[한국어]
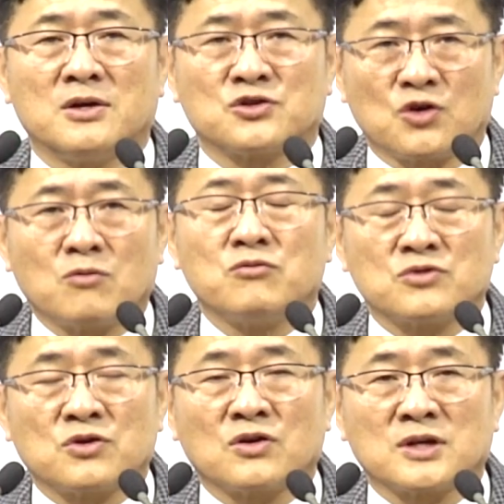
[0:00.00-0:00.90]

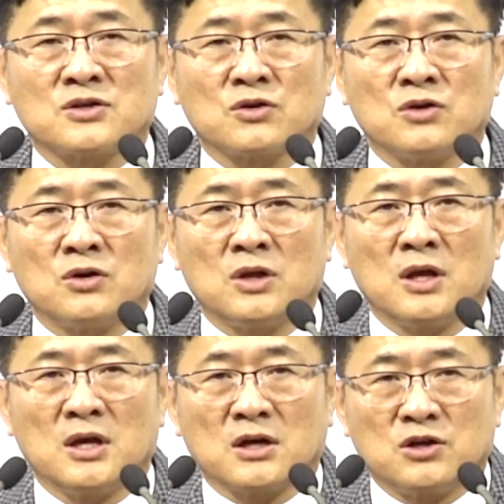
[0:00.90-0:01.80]
성부, 성자, 성령은
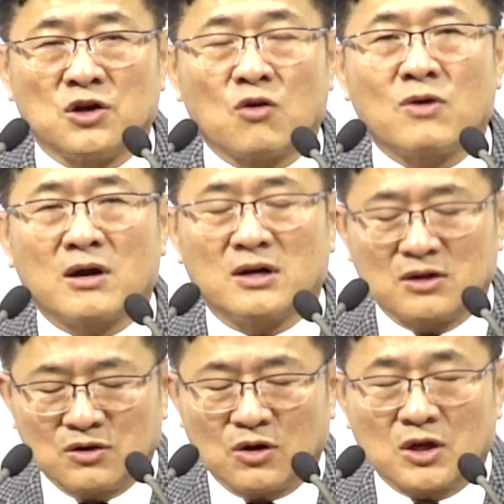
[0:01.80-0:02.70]
그 영광과
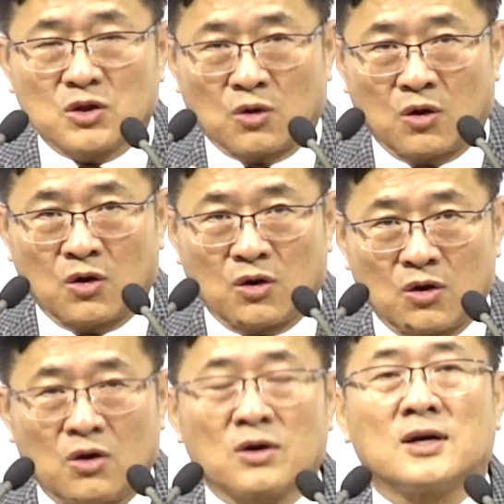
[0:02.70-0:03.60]
능력이
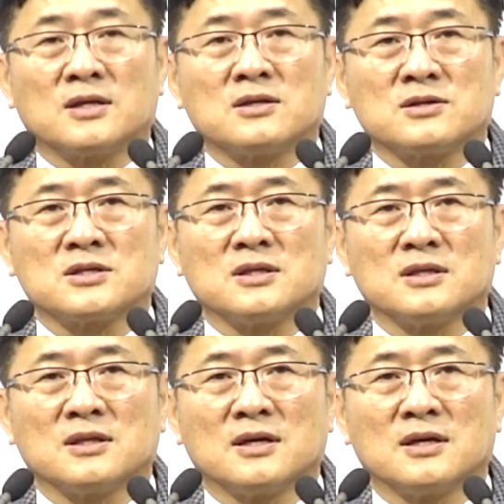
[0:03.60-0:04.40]
똑같으신